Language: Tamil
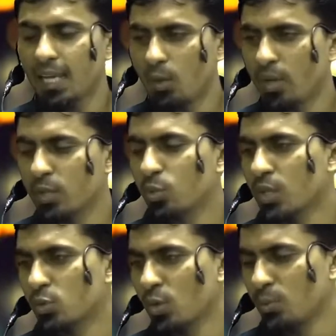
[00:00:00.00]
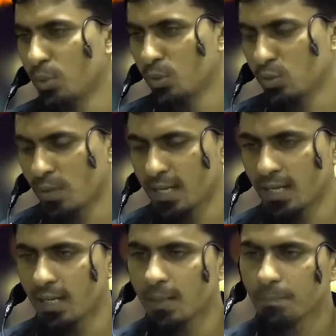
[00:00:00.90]
அல்லாவுடைய தூதர் சொல்லும் போது
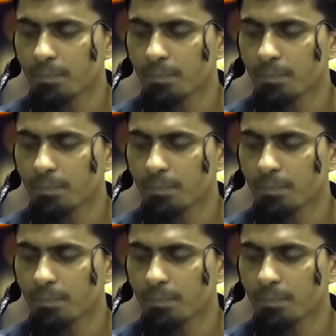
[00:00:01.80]
சொன்னார்கள்